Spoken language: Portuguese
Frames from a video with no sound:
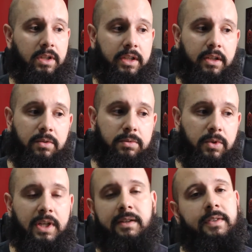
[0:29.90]
e eu
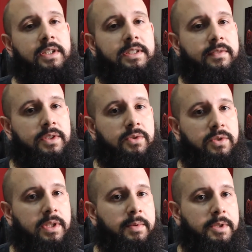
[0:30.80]
tô gravando esse vídeo
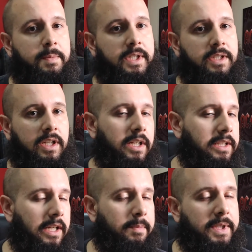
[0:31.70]
justamente para te
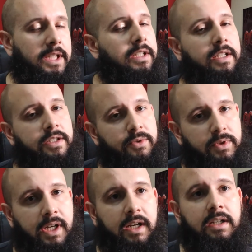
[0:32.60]
alertar e para tentar te
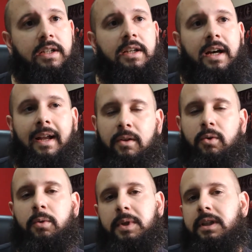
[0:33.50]
ajudar a não
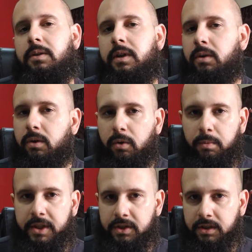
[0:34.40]
cometer o erro que eu
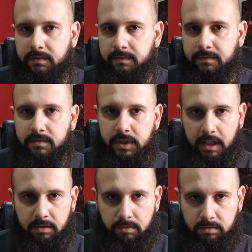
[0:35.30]
cometi,
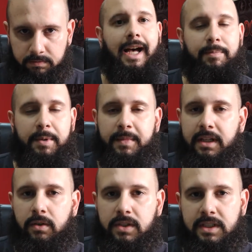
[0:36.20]
certo? A
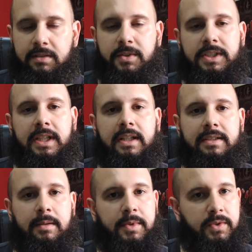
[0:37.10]
primeira coisa que você tem que
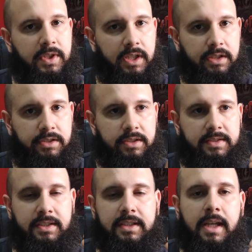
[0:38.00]
saber é o seguinte:
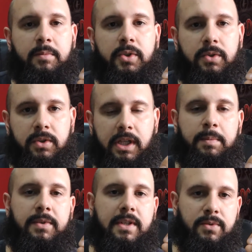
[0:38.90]
se tem muito
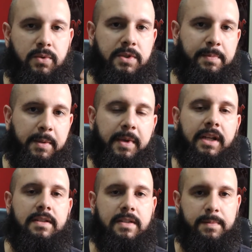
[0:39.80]
tempo das suas
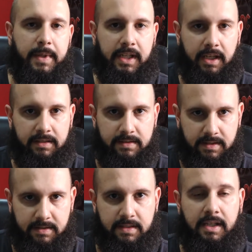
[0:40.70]
primeiras
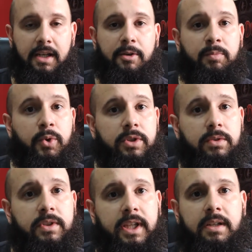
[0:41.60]
experiências,
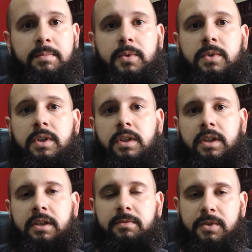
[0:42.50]
muito tempo
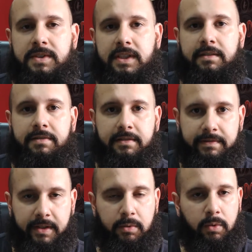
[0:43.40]
que você
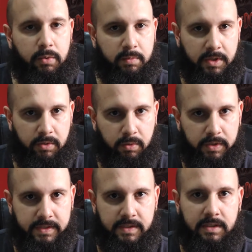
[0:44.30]
viveu alguma
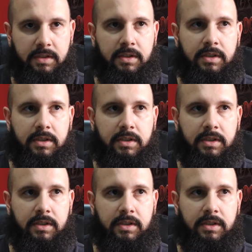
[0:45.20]
coisa,